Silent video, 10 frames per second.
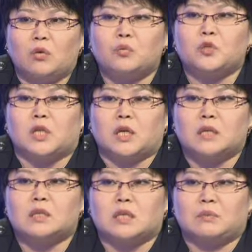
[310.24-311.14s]
общая
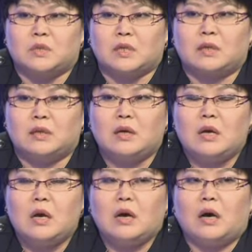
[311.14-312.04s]
концепция,
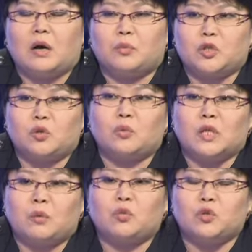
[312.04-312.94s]
а, причем
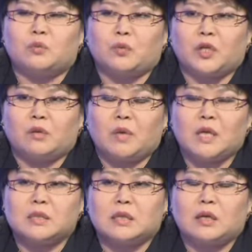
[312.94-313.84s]
она будет
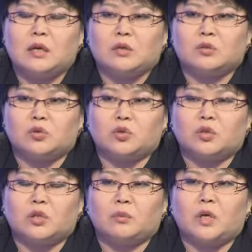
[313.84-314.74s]
приниматься с
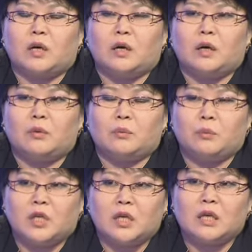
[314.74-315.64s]
учетом
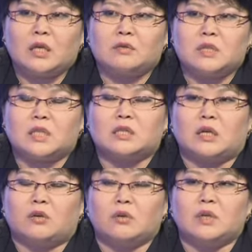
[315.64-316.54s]
мнения всех
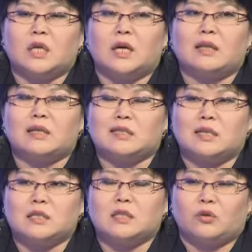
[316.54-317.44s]
сторон и
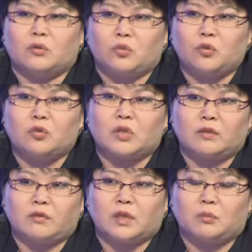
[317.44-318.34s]
голоса сторон будут
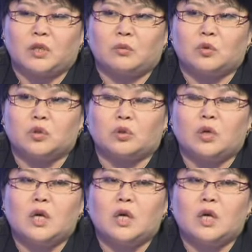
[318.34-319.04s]
равны, потому что